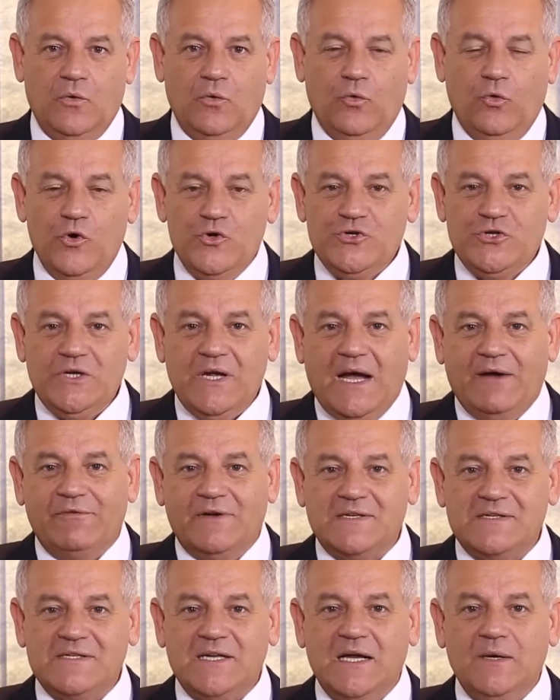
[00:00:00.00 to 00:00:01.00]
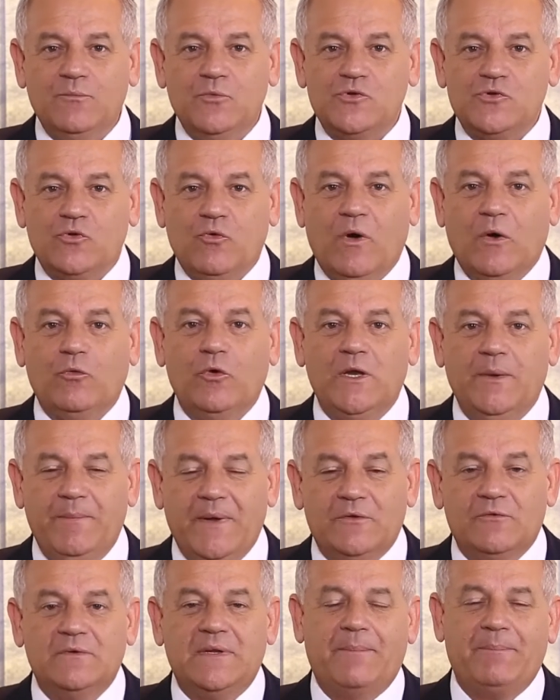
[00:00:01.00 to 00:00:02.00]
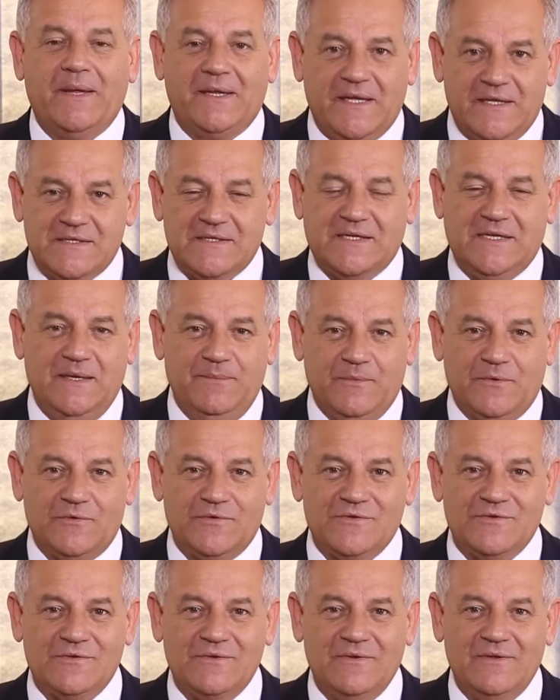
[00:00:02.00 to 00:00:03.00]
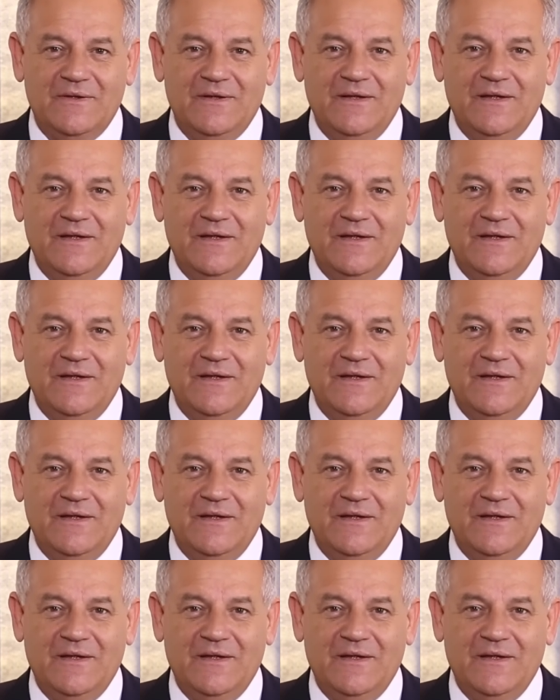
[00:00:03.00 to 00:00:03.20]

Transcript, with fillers: Hoje avançamos com o acolhimento de dependentes químicos.